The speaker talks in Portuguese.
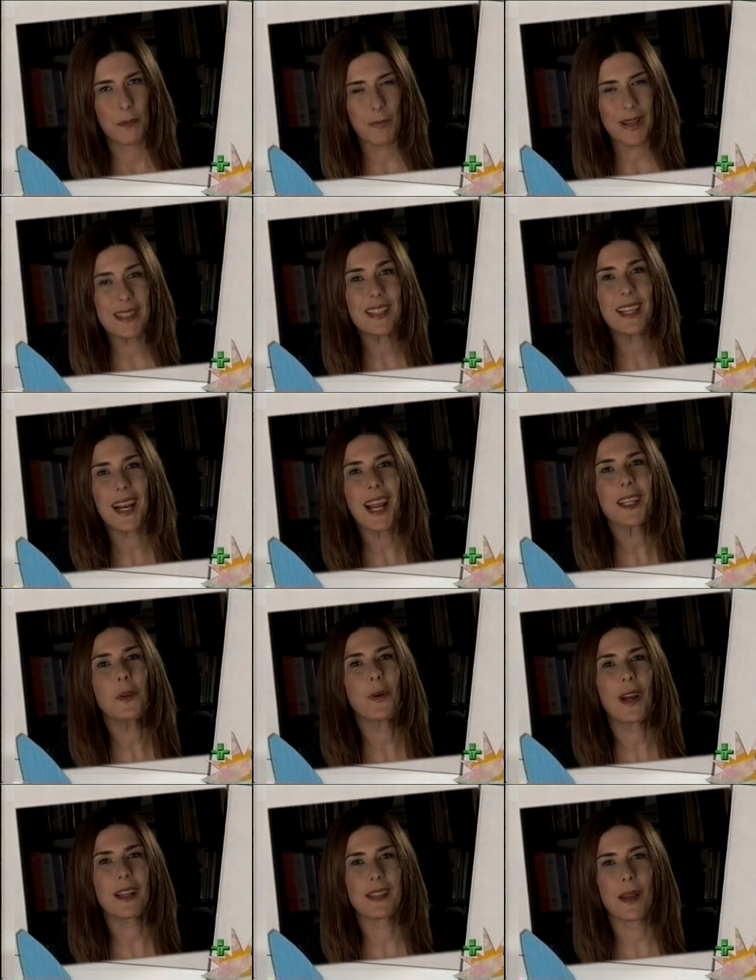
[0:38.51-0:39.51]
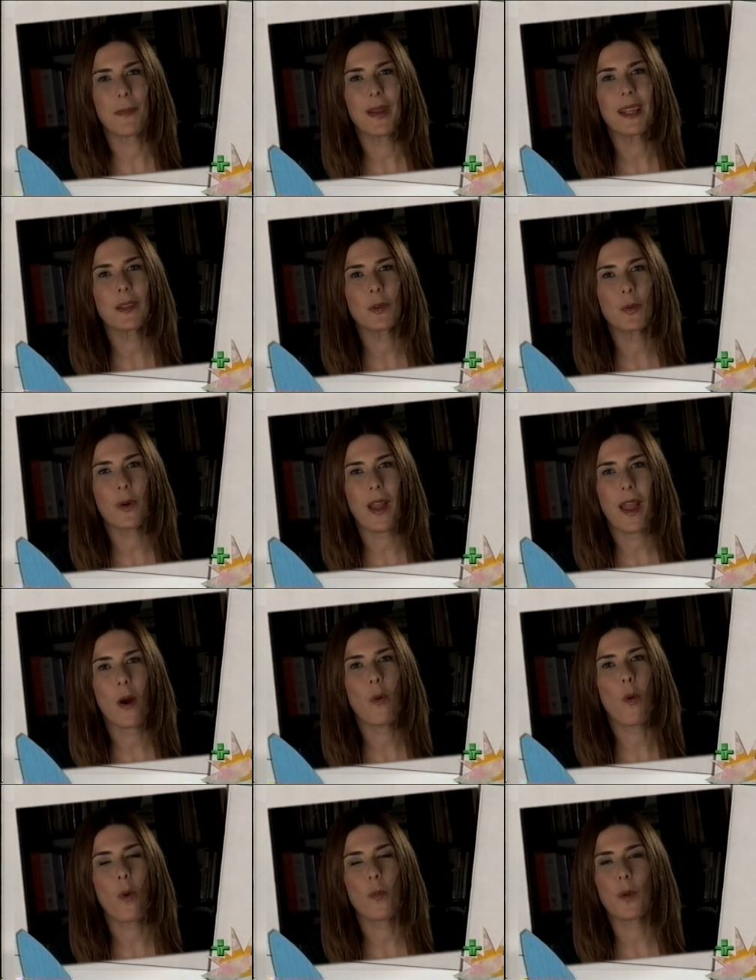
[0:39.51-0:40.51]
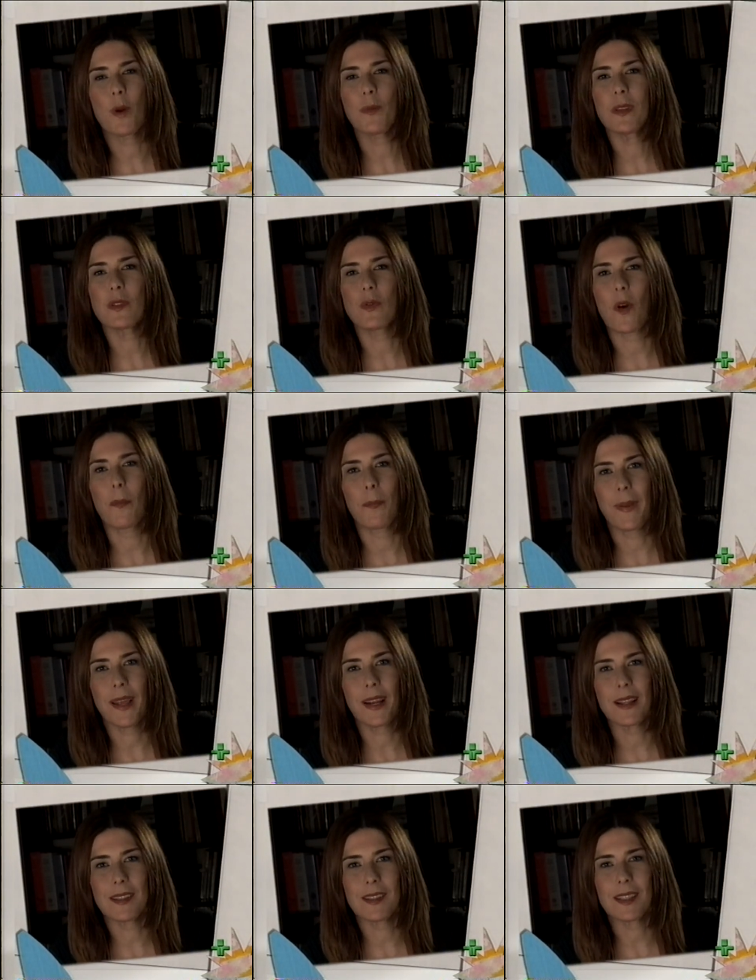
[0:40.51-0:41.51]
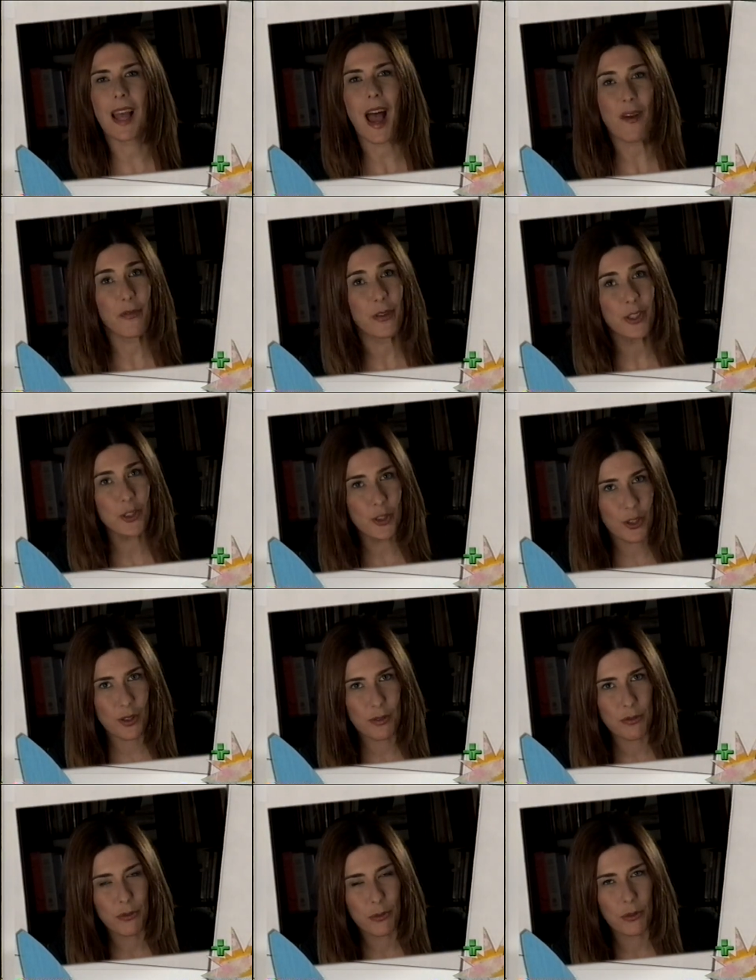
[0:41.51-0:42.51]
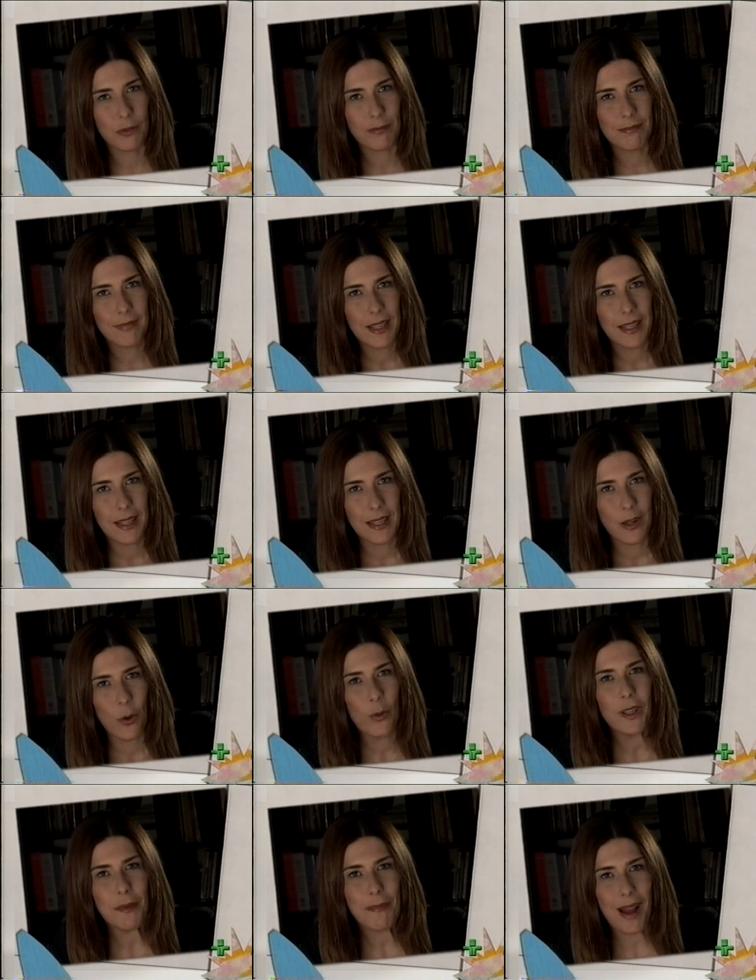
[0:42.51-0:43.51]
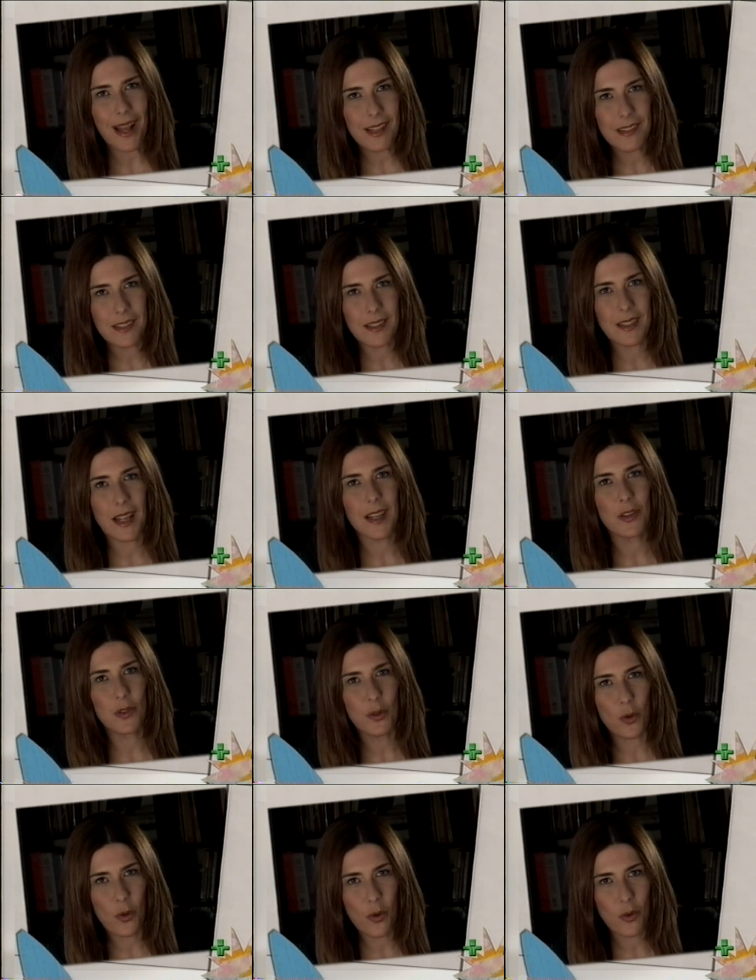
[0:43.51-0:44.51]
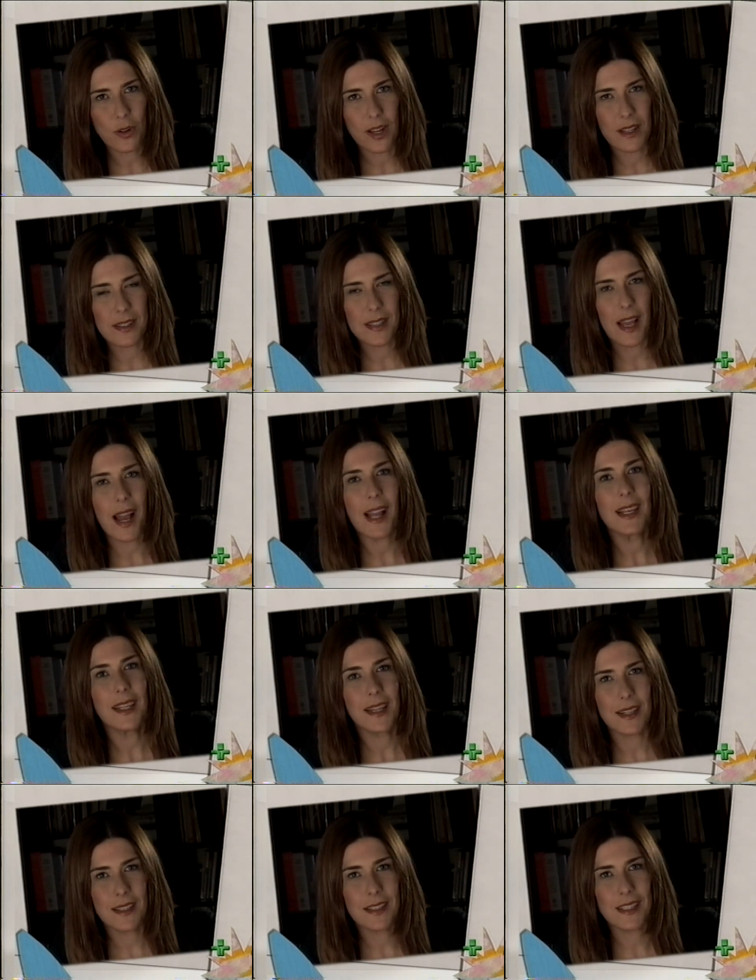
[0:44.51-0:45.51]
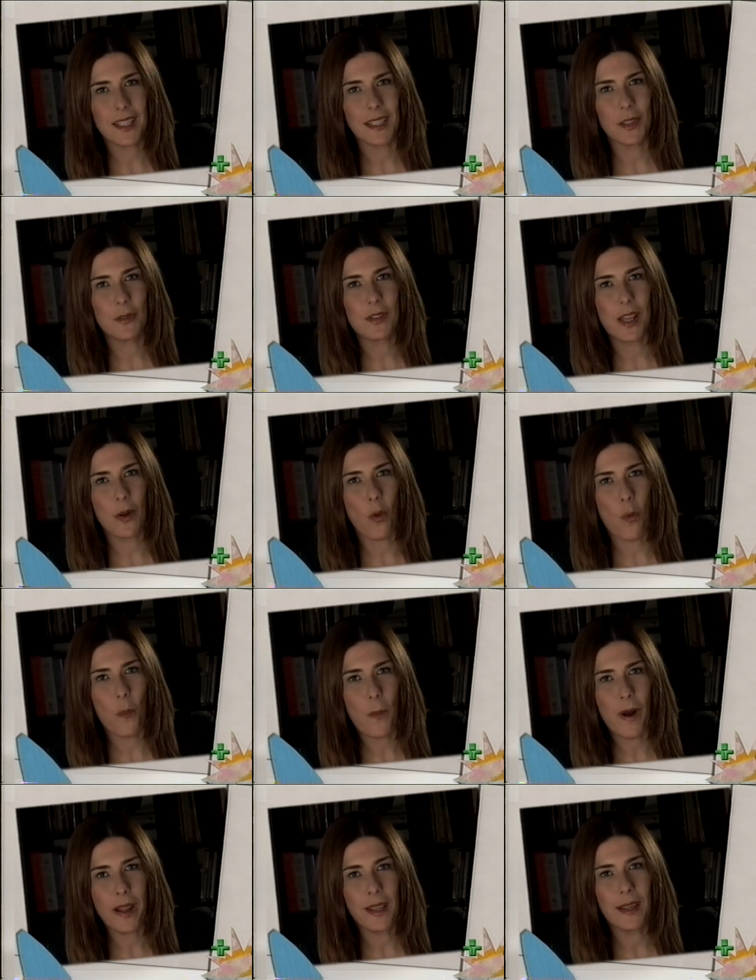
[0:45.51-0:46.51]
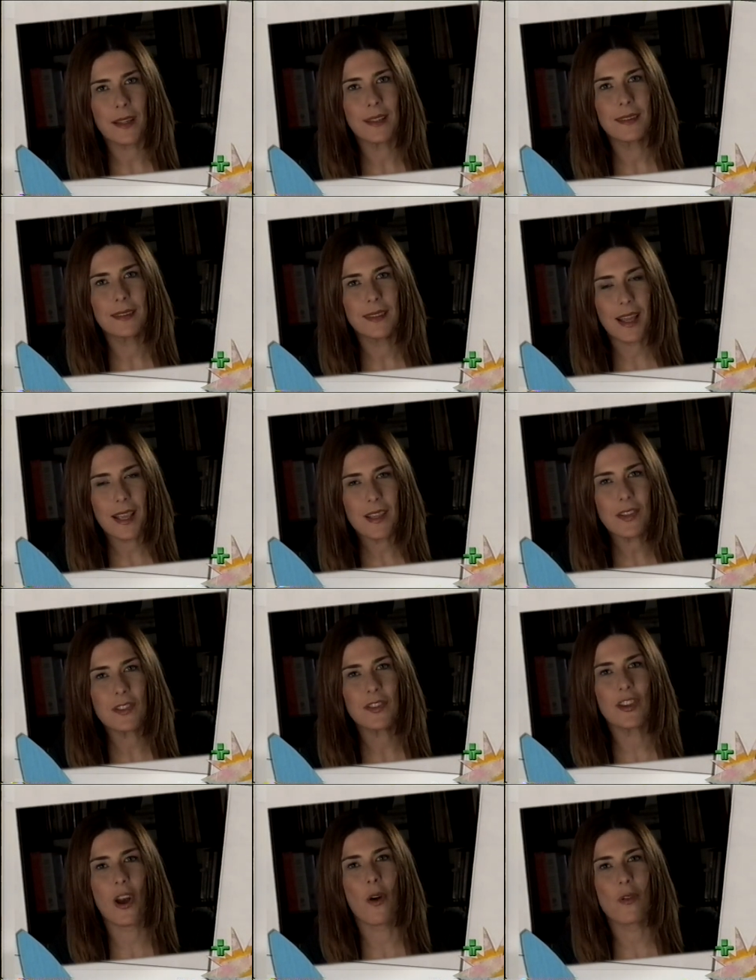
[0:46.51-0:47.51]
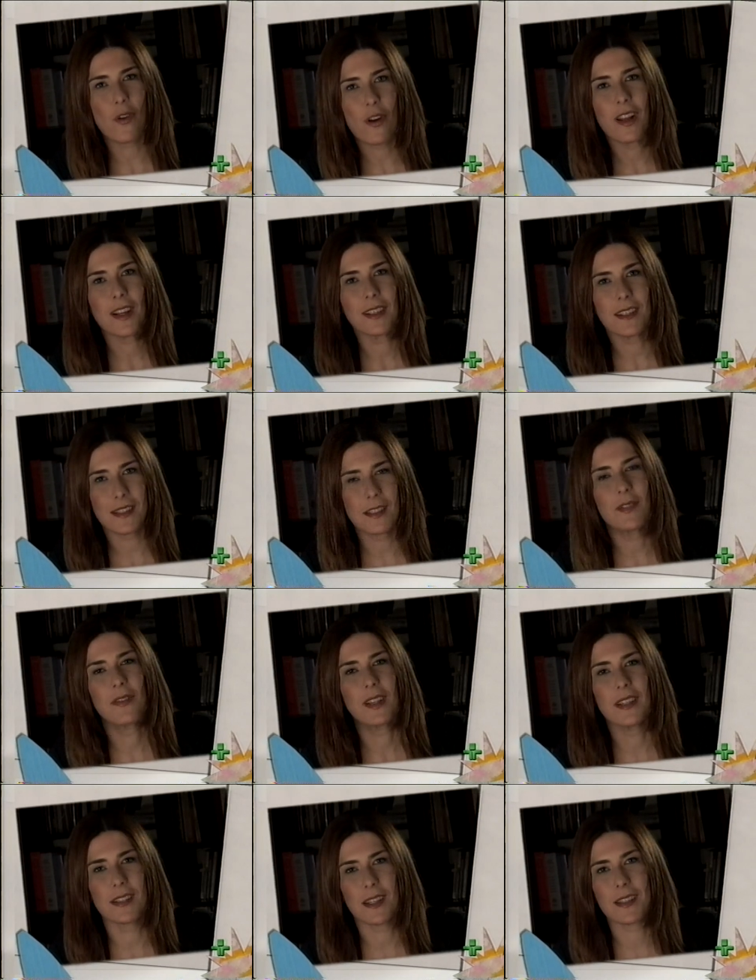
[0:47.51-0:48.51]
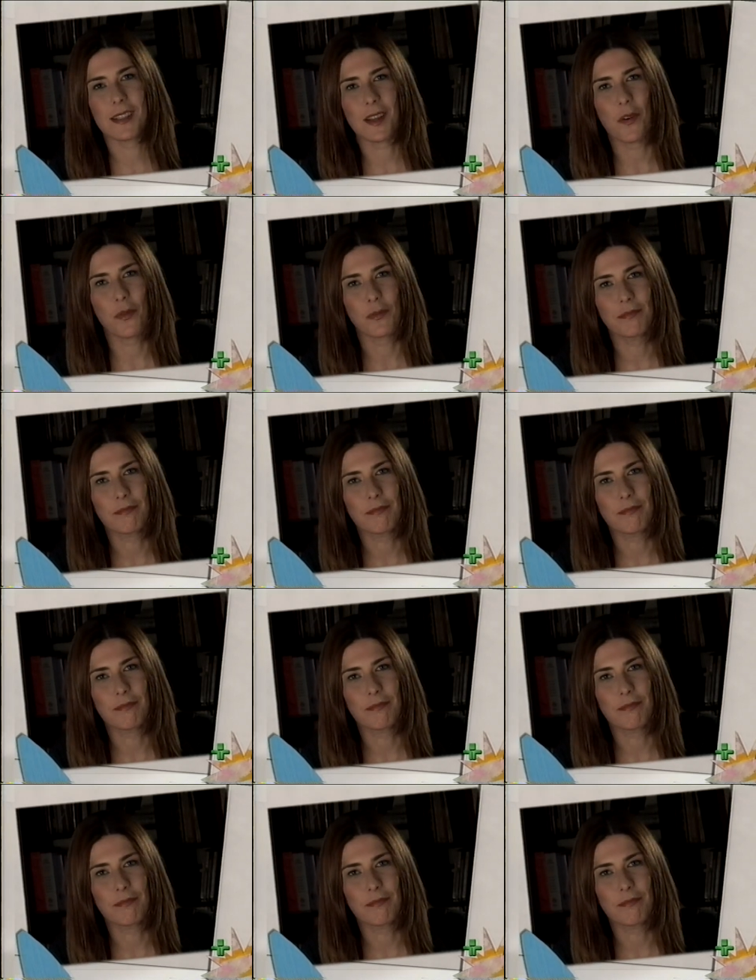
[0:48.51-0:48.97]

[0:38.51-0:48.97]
Mas será que o casamento é um compromisso apenas afetivo? O que mais está em jogo nessa aliança que nos acompanha desde a aurora da civilização?